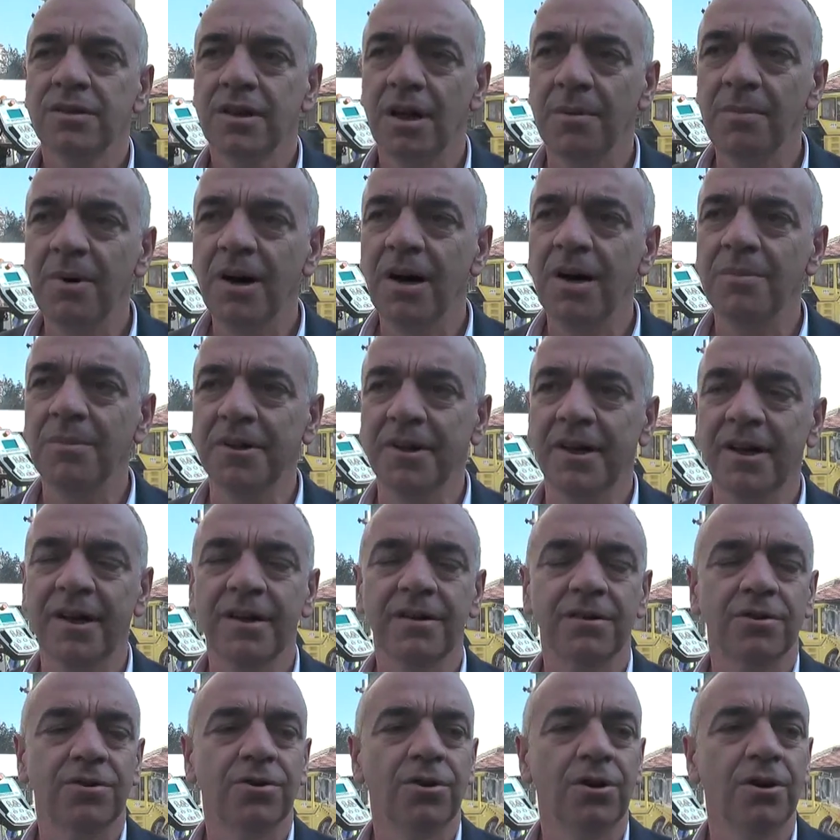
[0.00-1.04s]

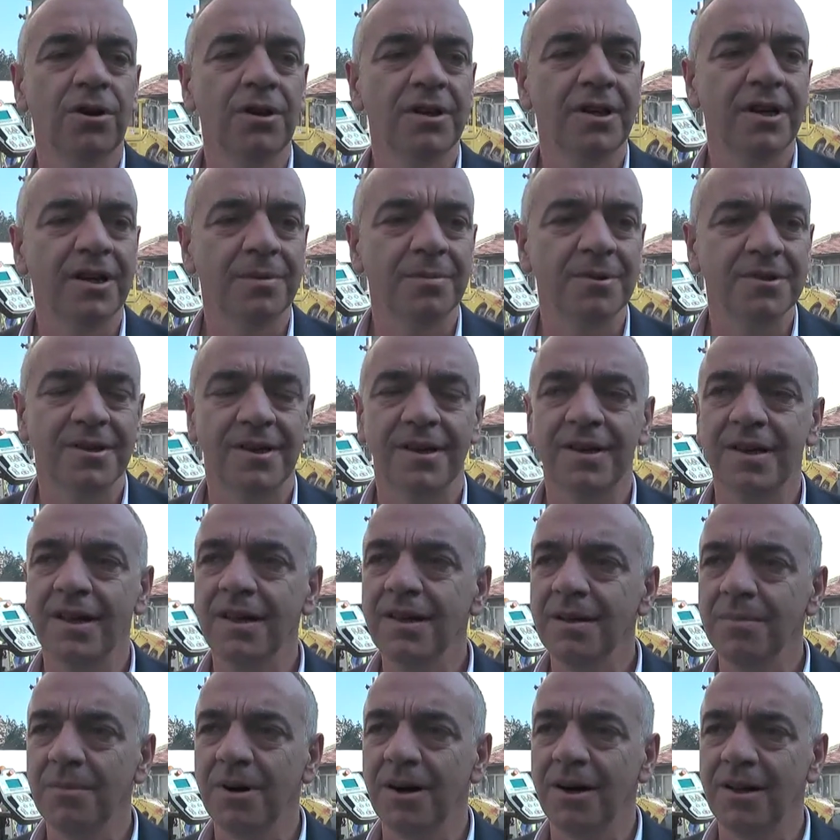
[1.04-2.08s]
tamamına, köylerimize,
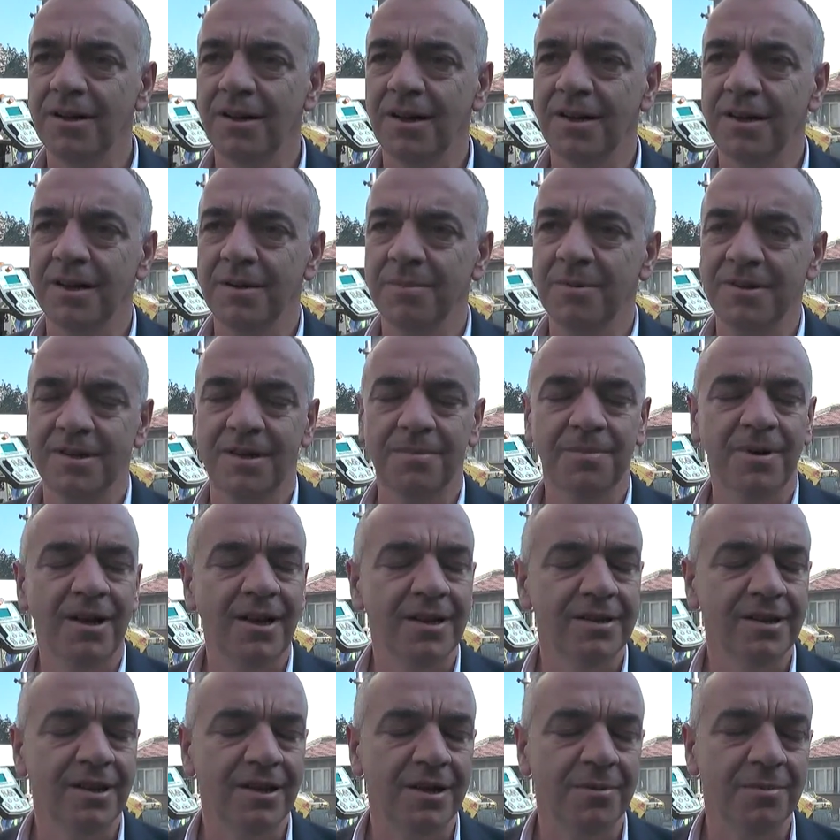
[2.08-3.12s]
yeni mahallelerimize,
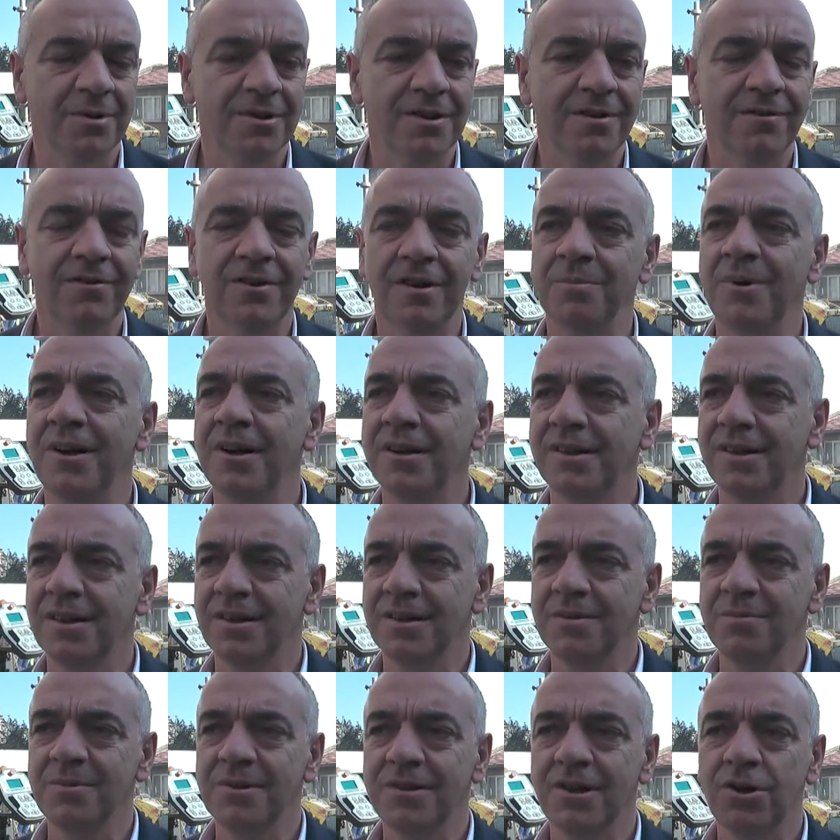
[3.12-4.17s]
beldelerimize ve
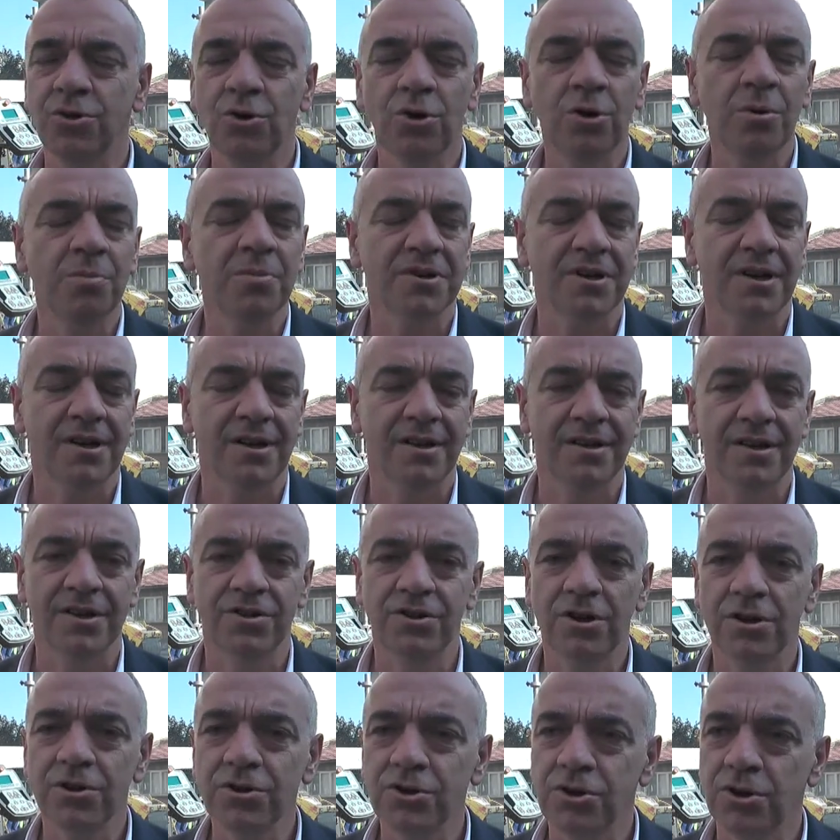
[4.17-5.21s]
merkezimizde yoğun bir şekilde
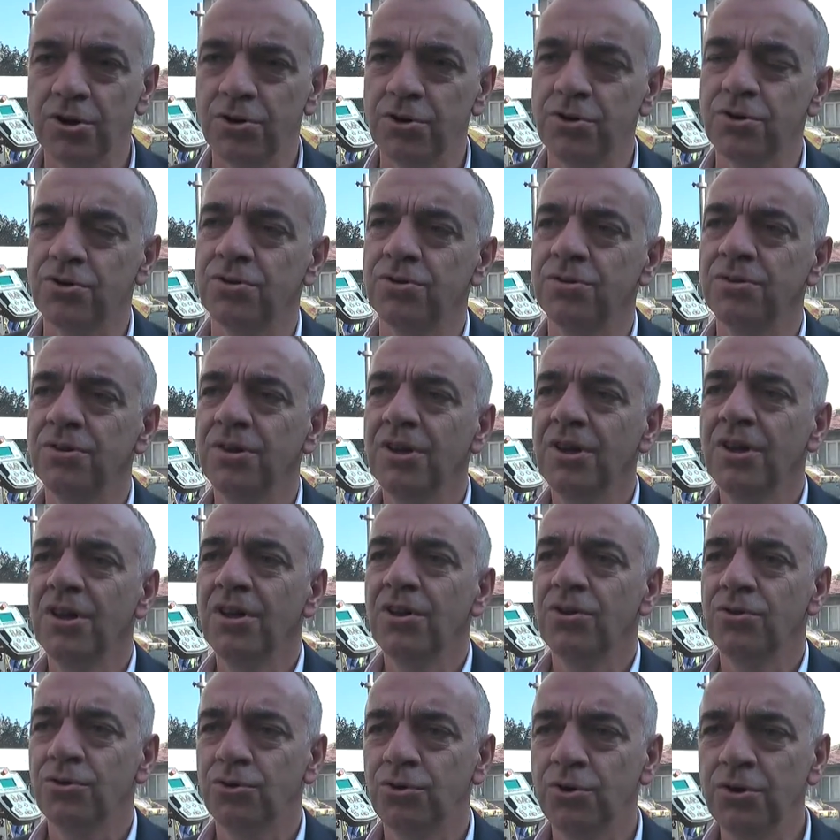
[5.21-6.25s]
çalışıyoruz.
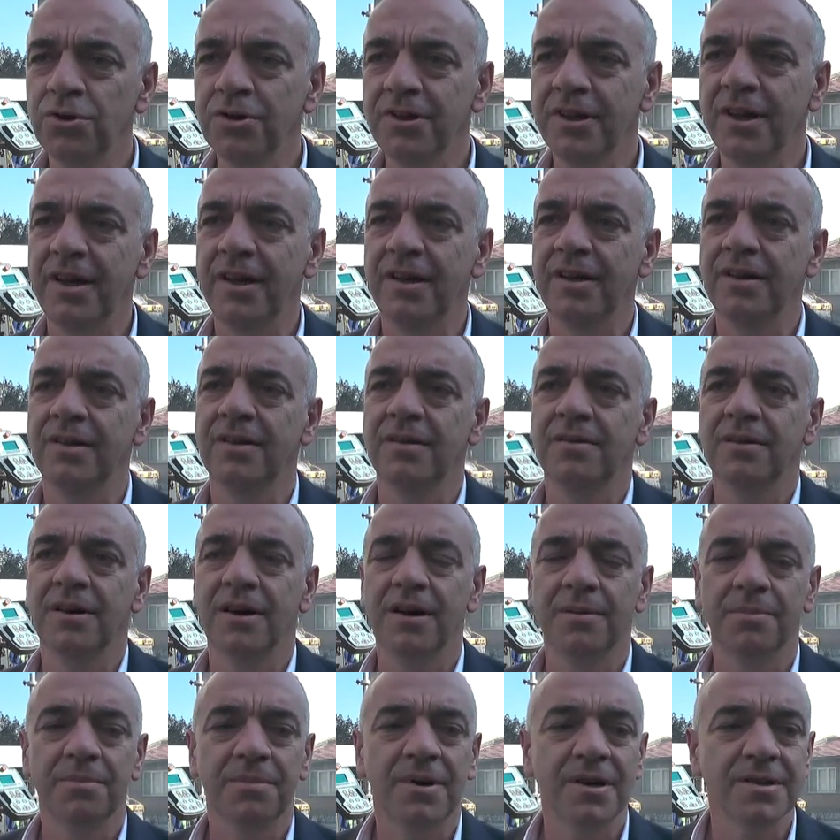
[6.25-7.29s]
Dün de
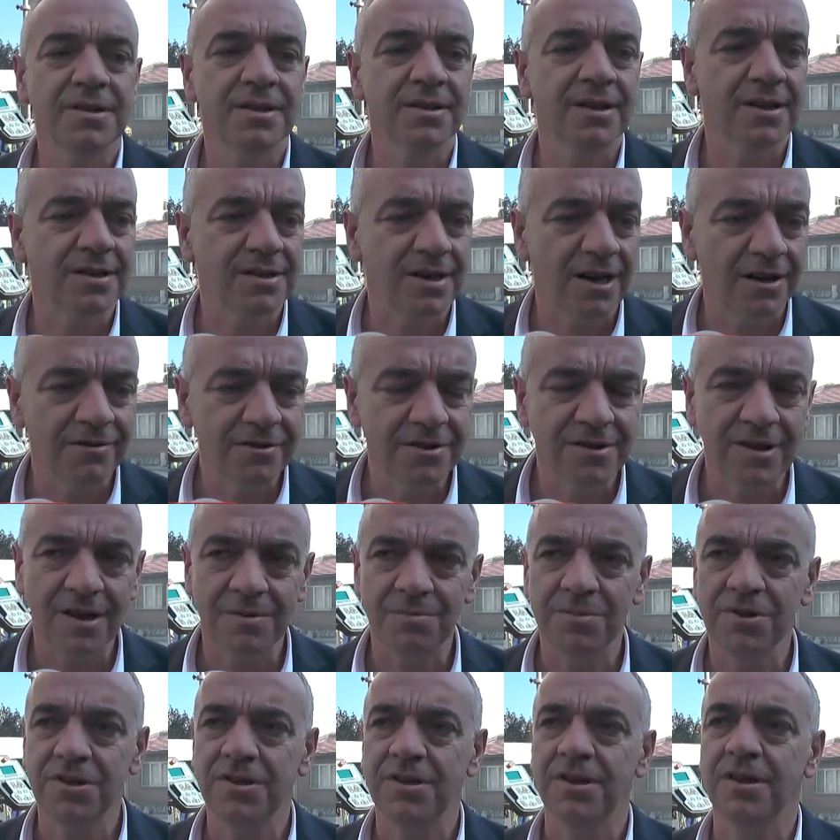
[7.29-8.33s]
basına servis
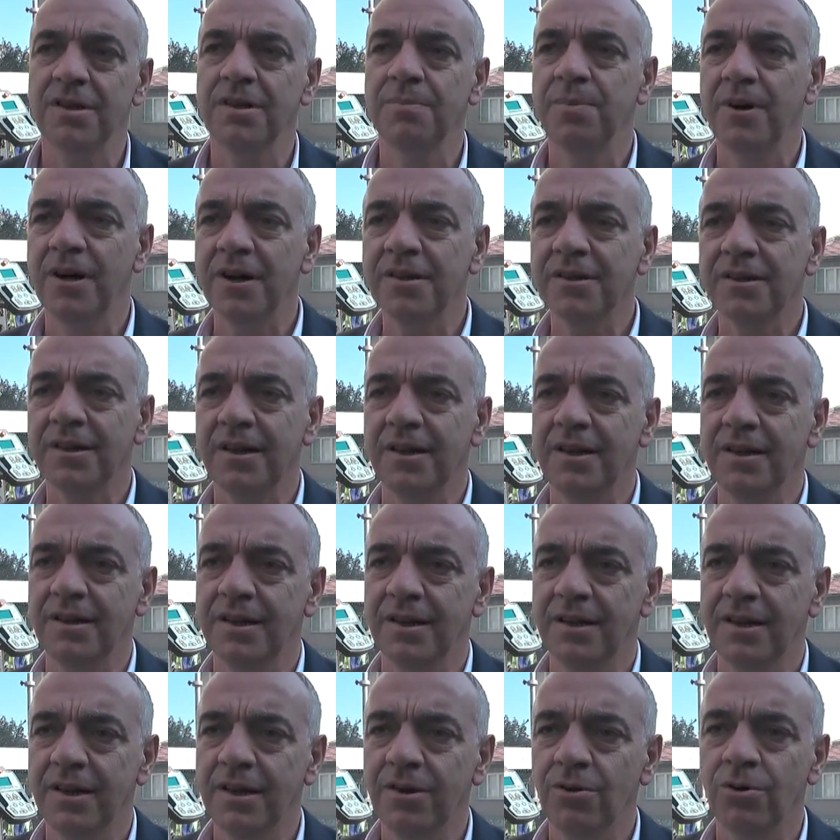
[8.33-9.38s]
etmiştik parkla
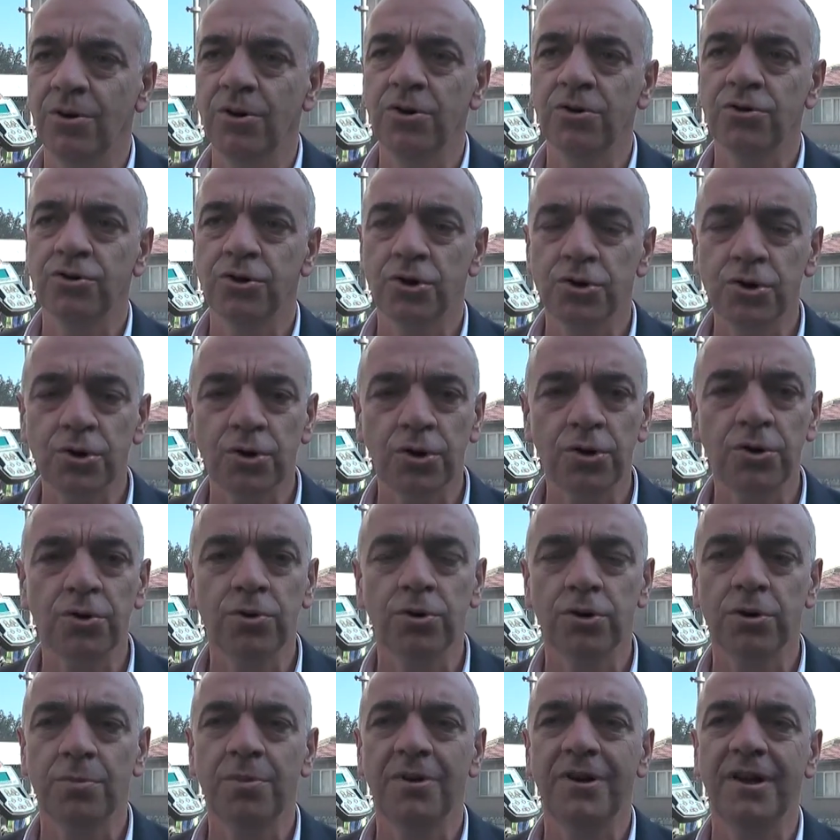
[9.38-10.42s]
ilgili, çocuk oyun
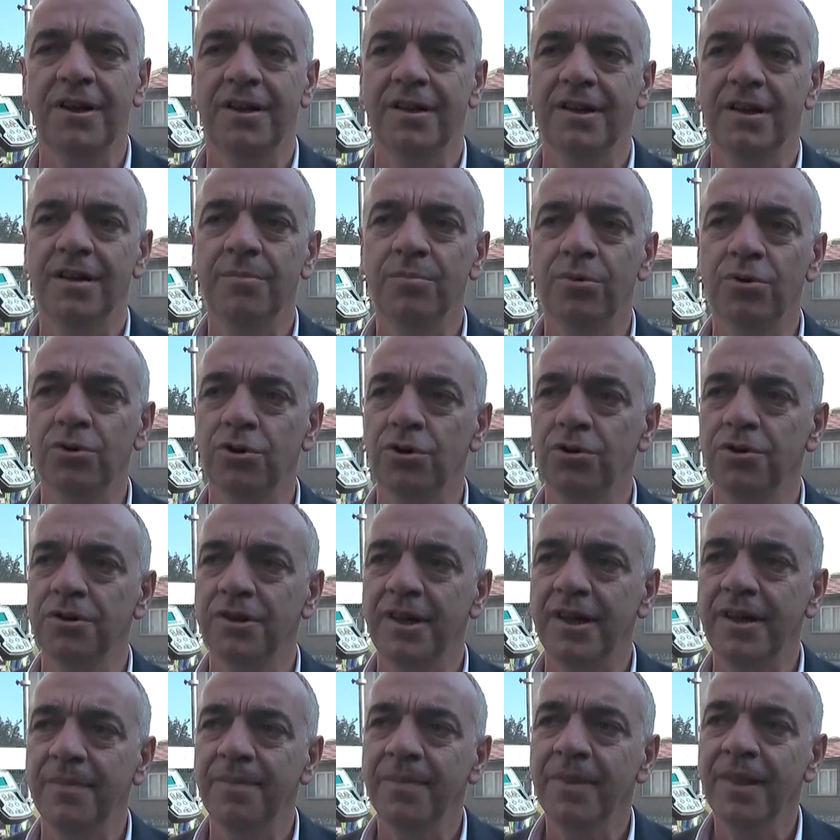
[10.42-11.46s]
grubuyla ilgili. Bugün
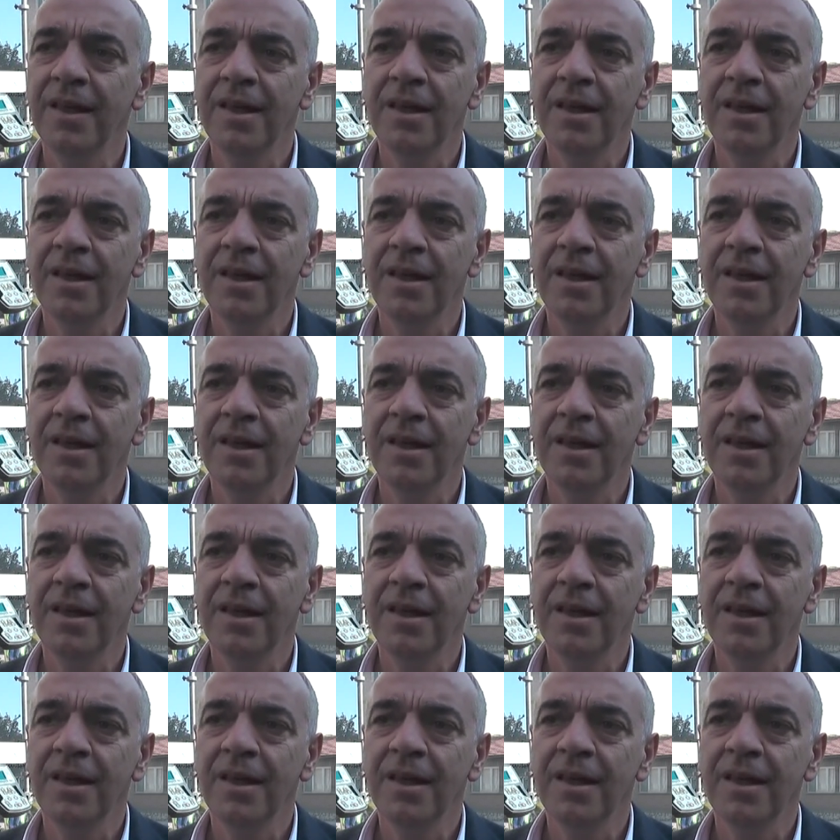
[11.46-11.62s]
de